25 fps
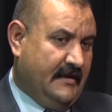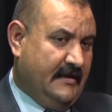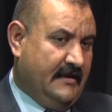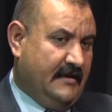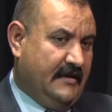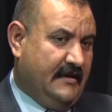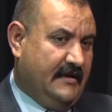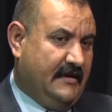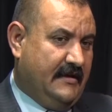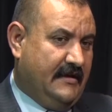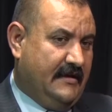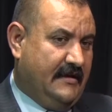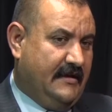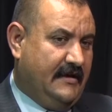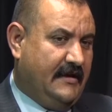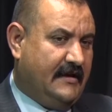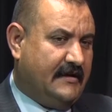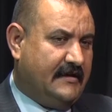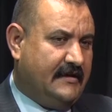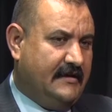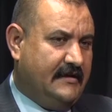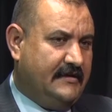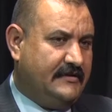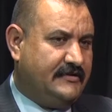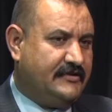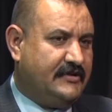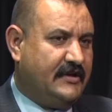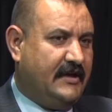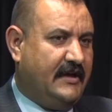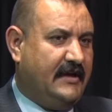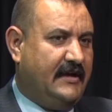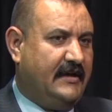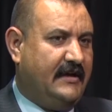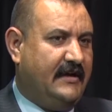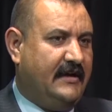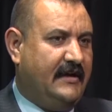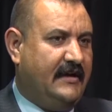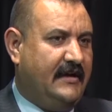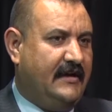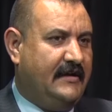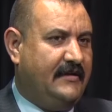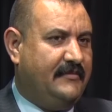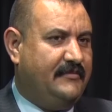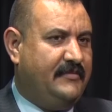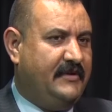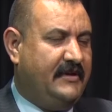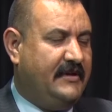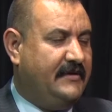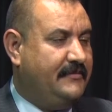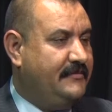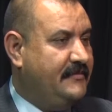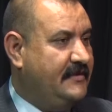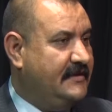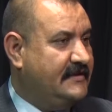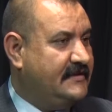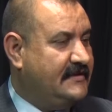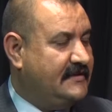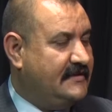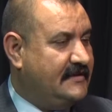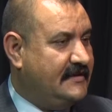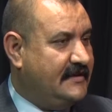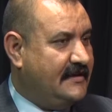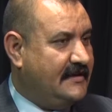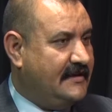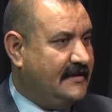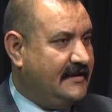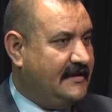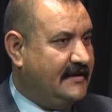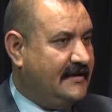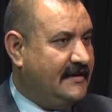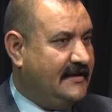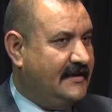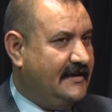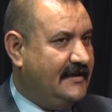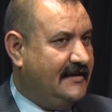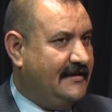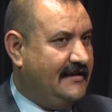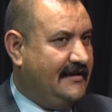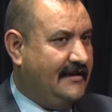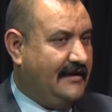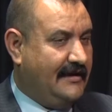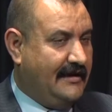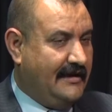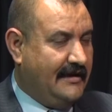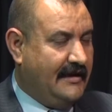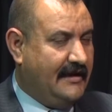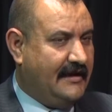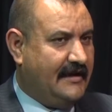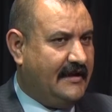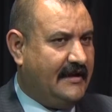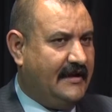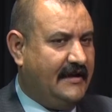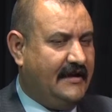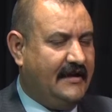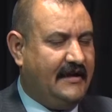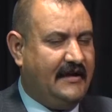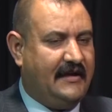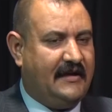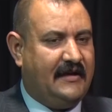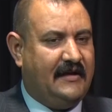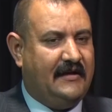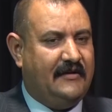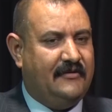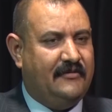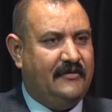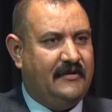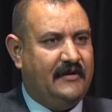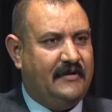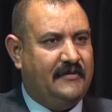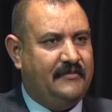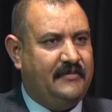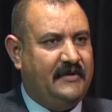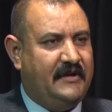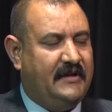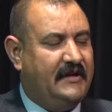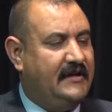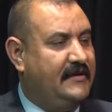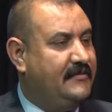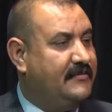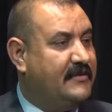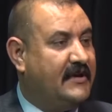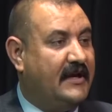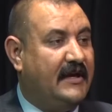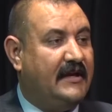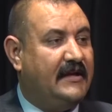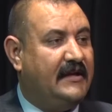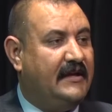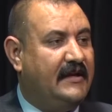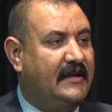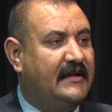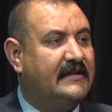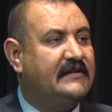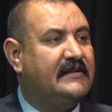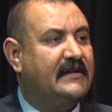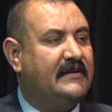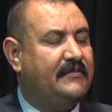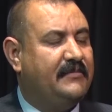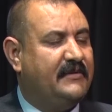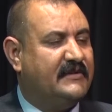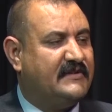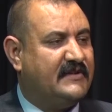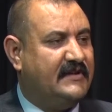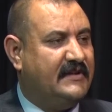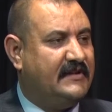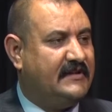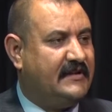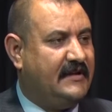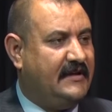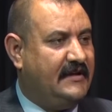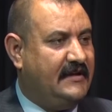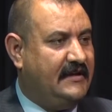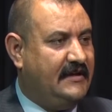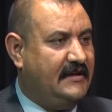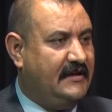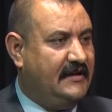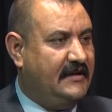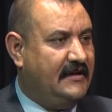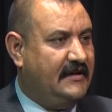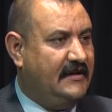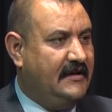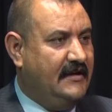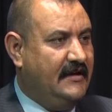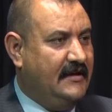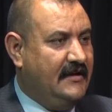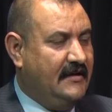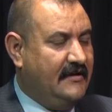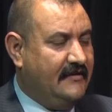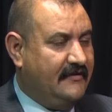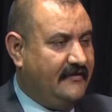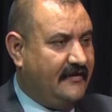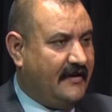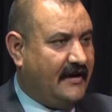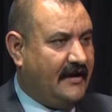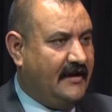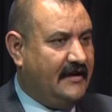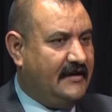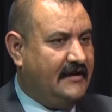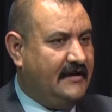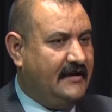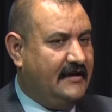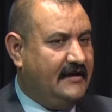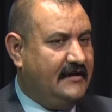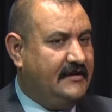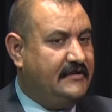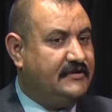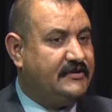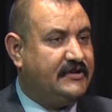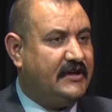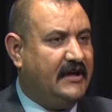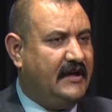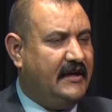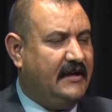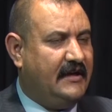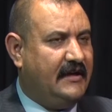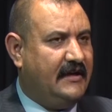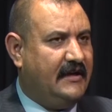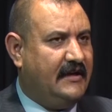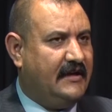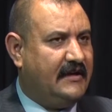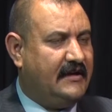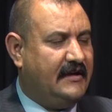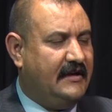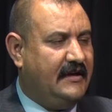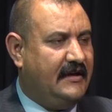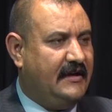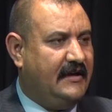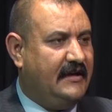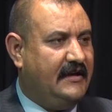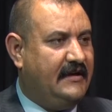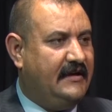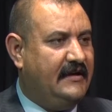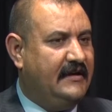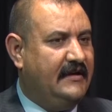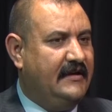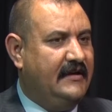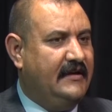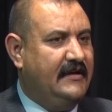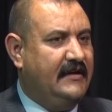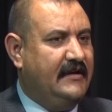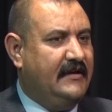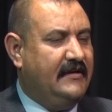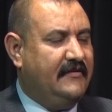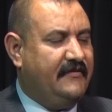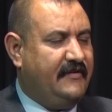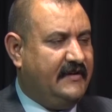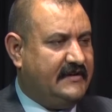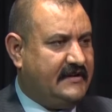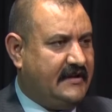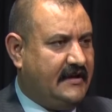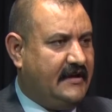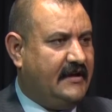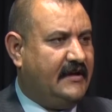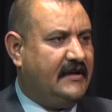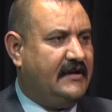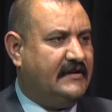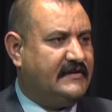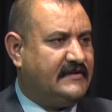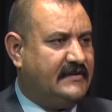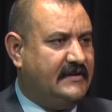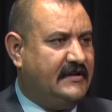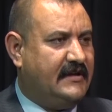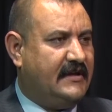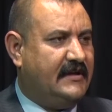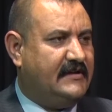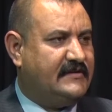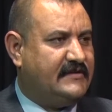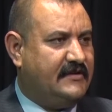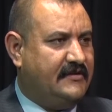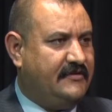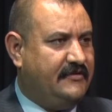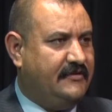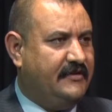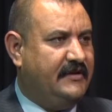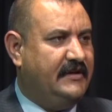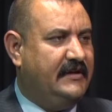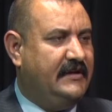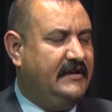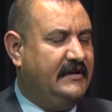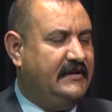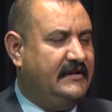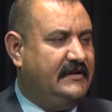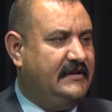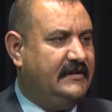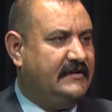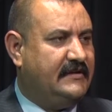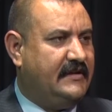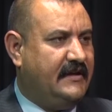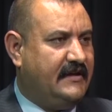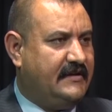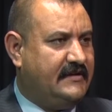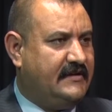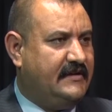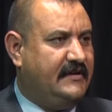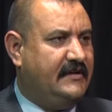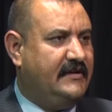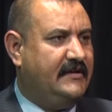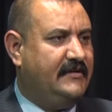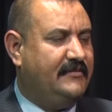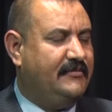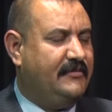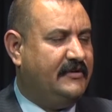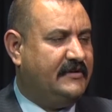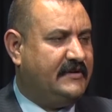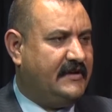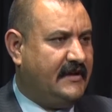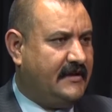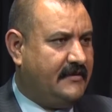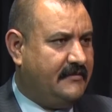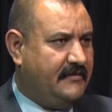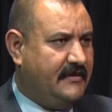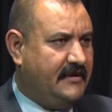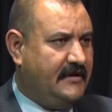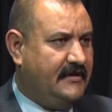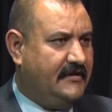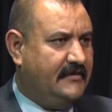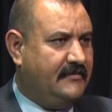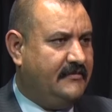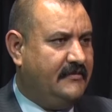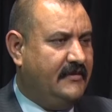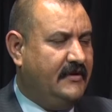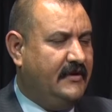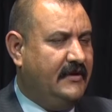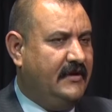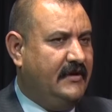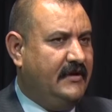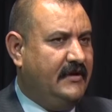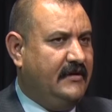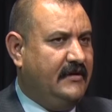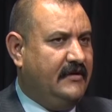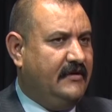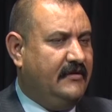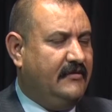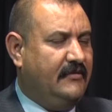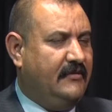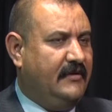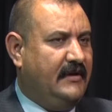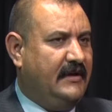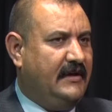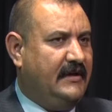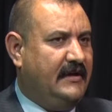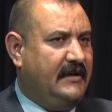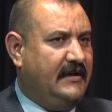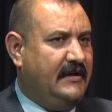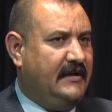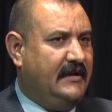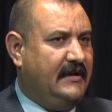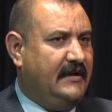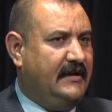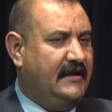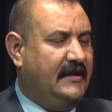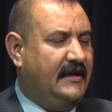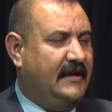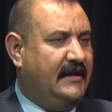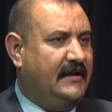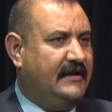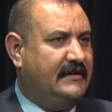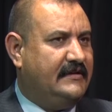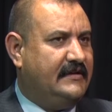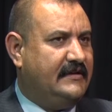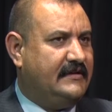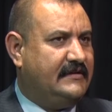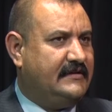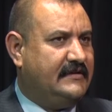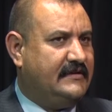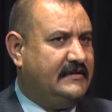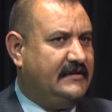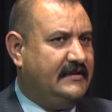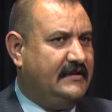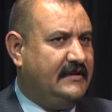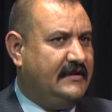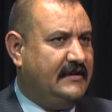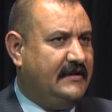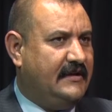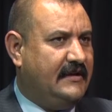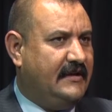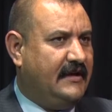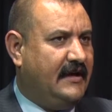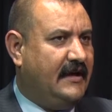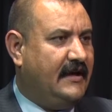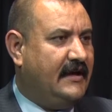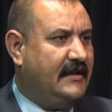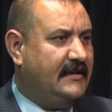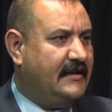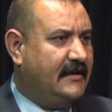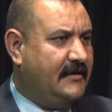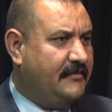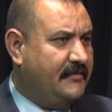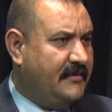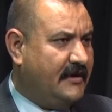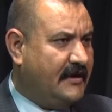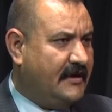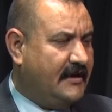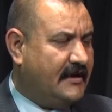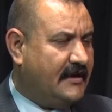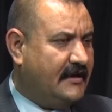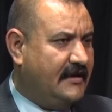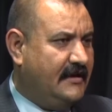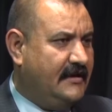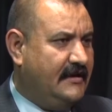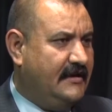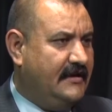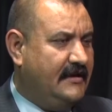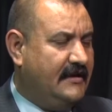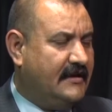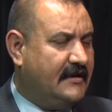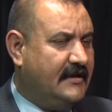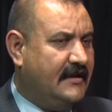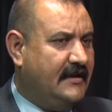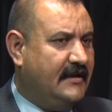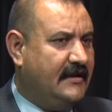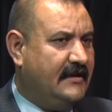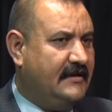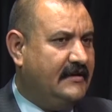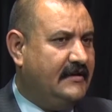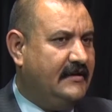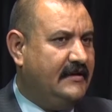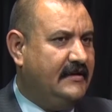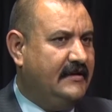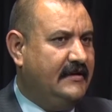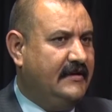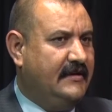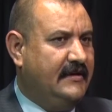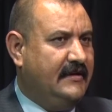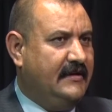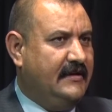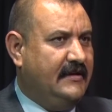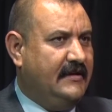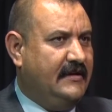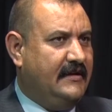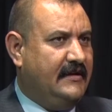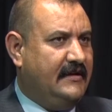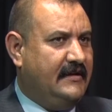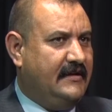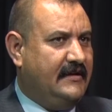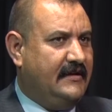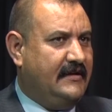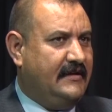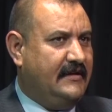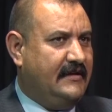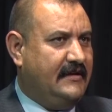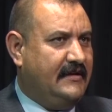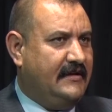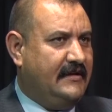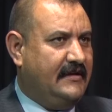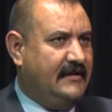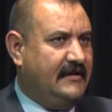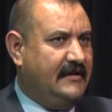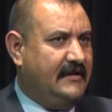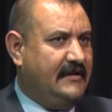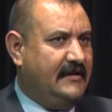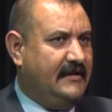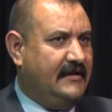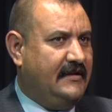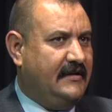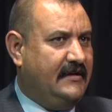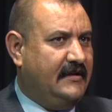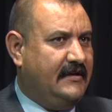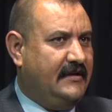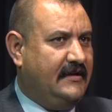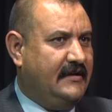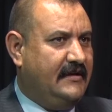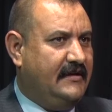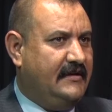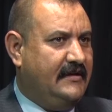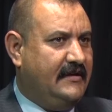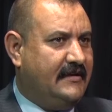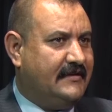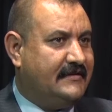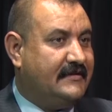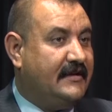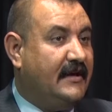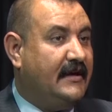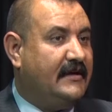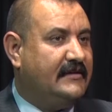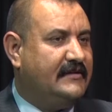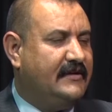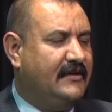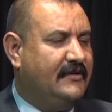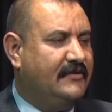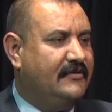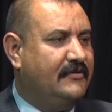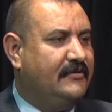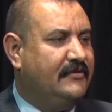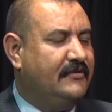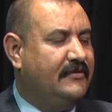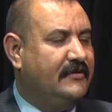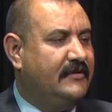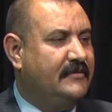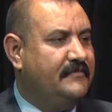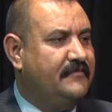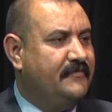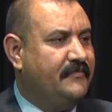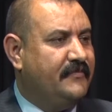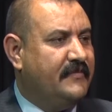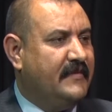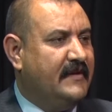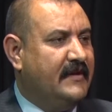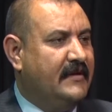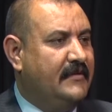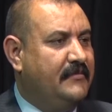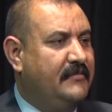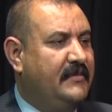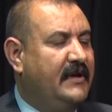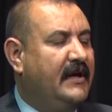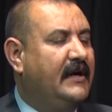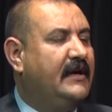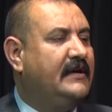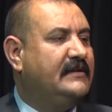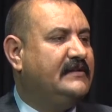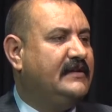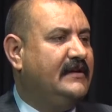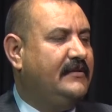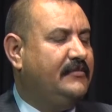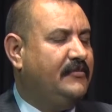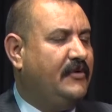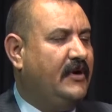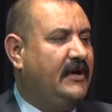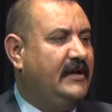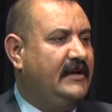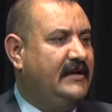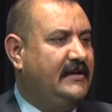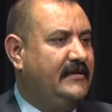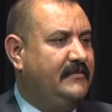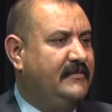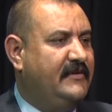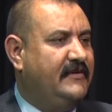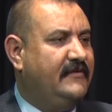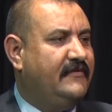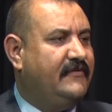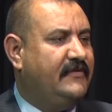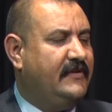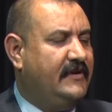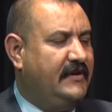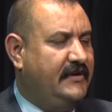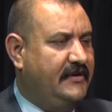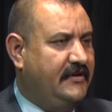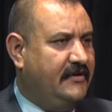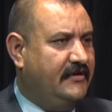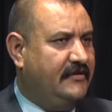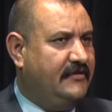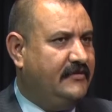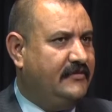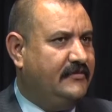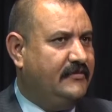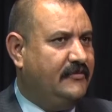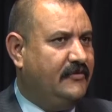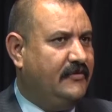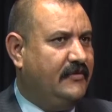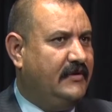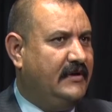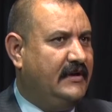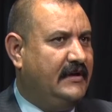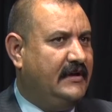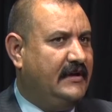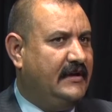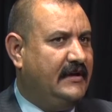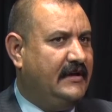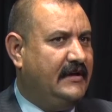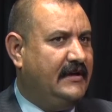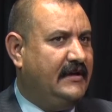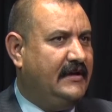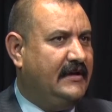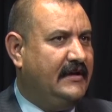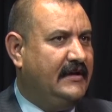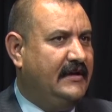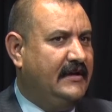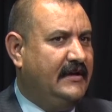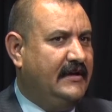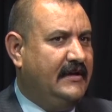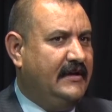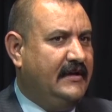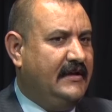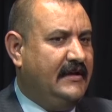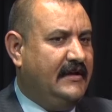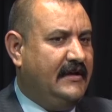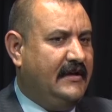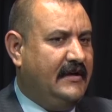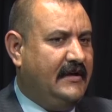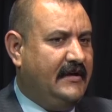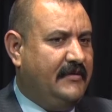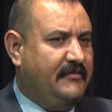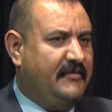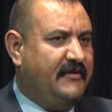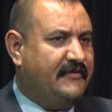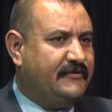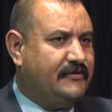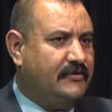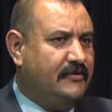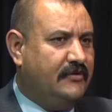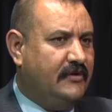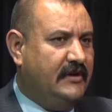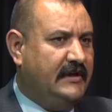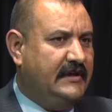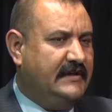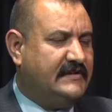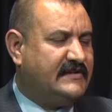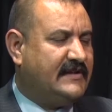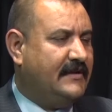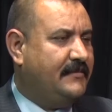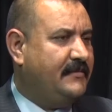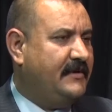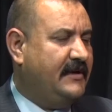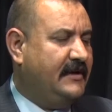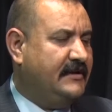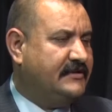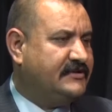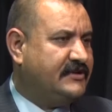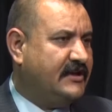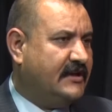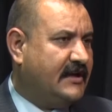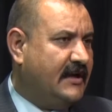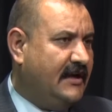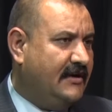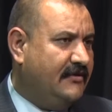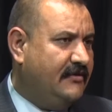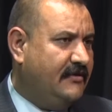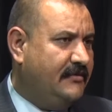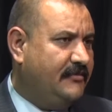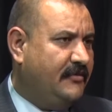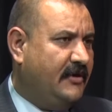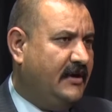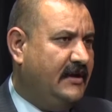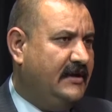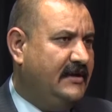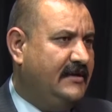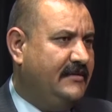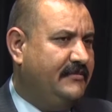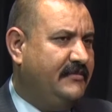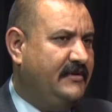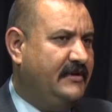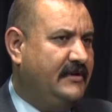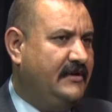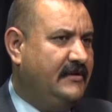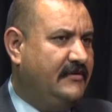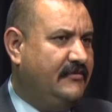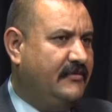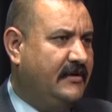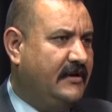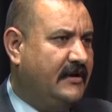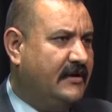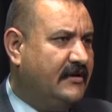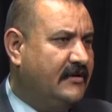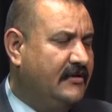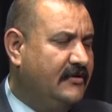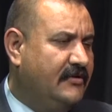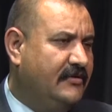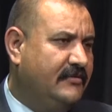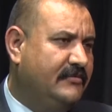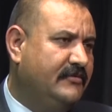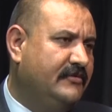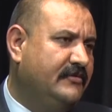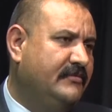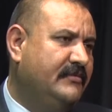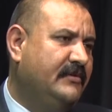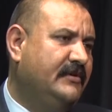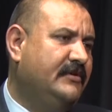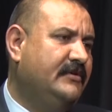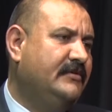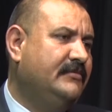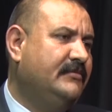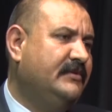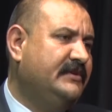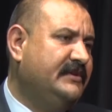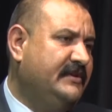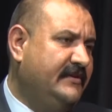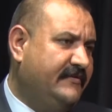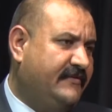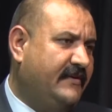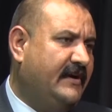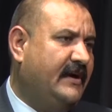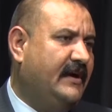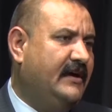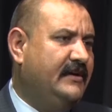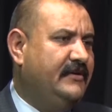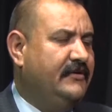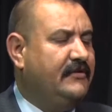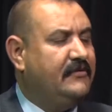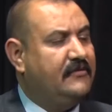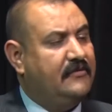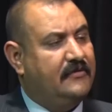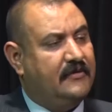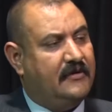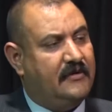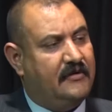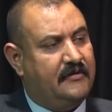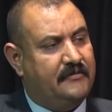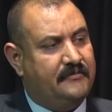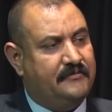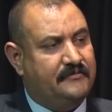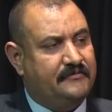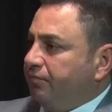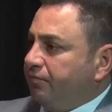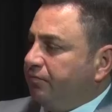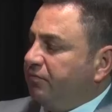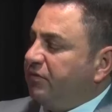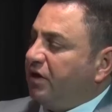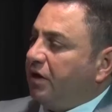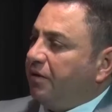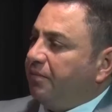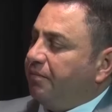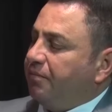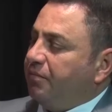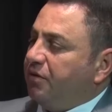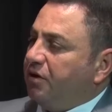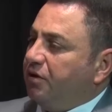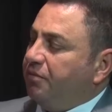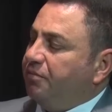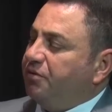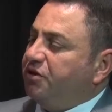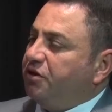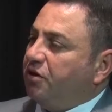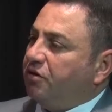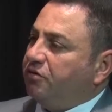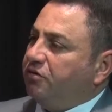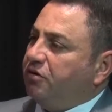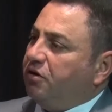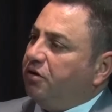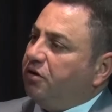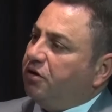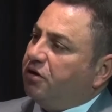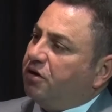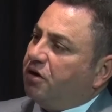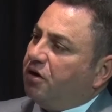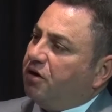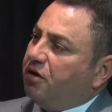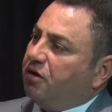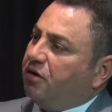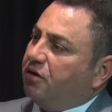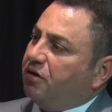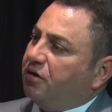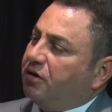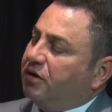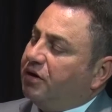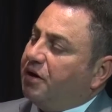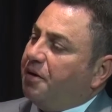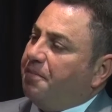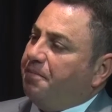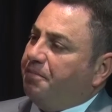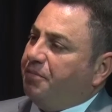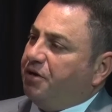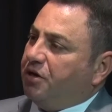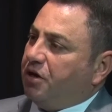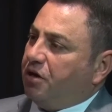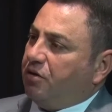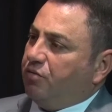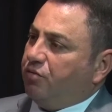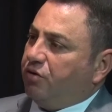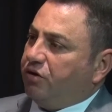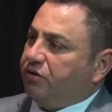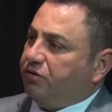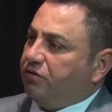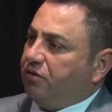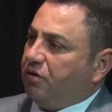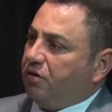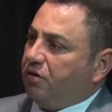نعم. آه لكن إن شاء الله بهمة آه الغيارة وبالإمكانيات البسيطة لفرعنا إن شاء الله خلال فترة قصيرة سنعيد ترتيب وترميم وإعادة آه هذا المقر اللي كان آه، يرتاده مئات المعلمين في اليوم و آه، مفتوح لسماع شكاوي المعلمين ونقل نعم. همومهم والدفاع عن حقوقهم نعم آه، بتقديرك كم من الوقت